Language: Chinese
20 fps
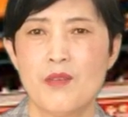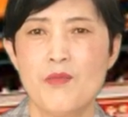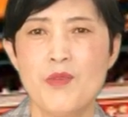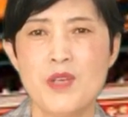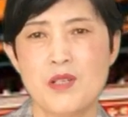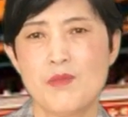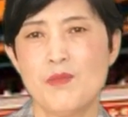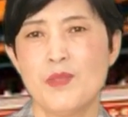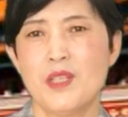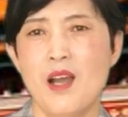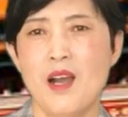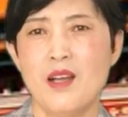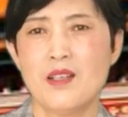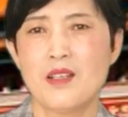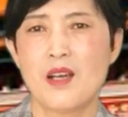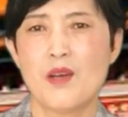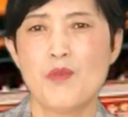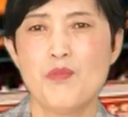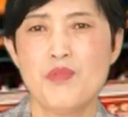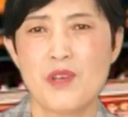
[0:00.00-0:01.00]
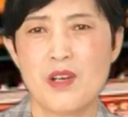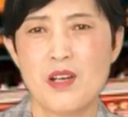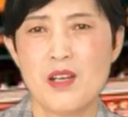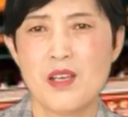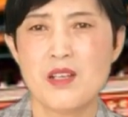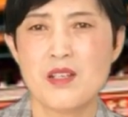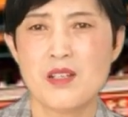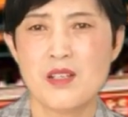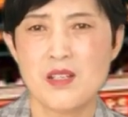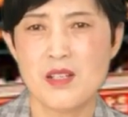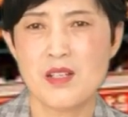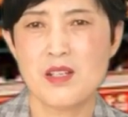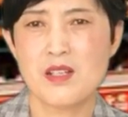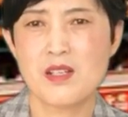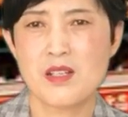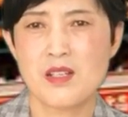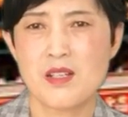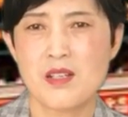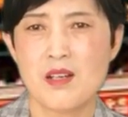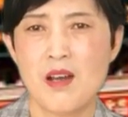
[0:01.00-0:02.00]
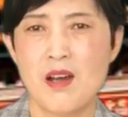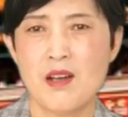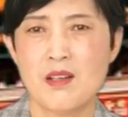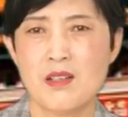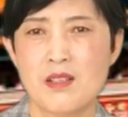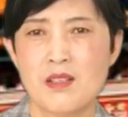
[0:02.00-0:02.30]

为什么他这个不可以试一试呢？